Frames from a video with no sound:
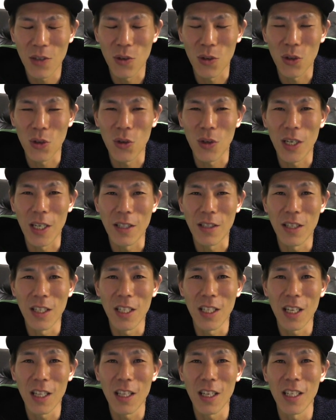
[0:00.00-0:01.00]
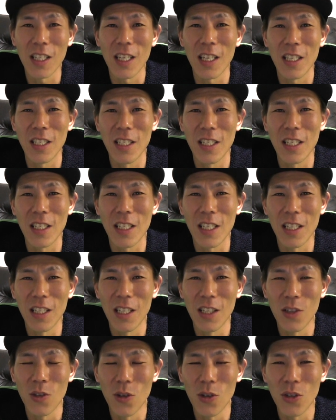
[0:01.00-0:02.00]
この動画役に立った方、いいね、
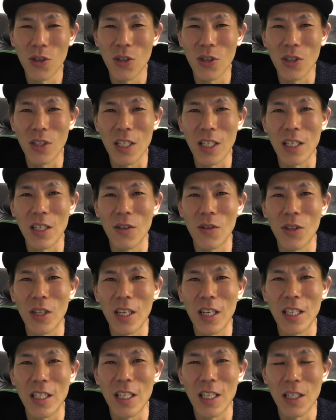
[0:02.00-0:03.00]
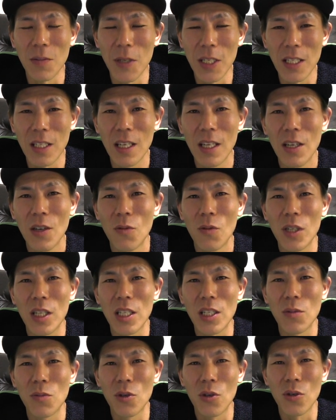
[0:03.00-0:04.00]
チャンネル登録、ぜひお願いいたします。
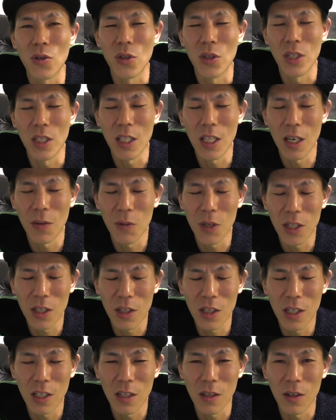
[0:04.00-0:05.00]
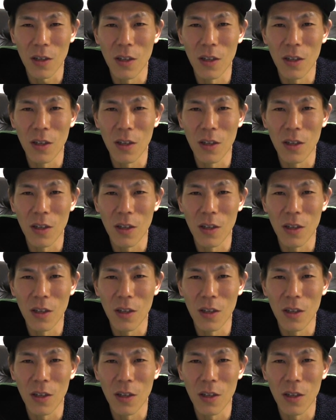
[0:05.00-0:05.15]
私、ブログ、ツイッターもやっている。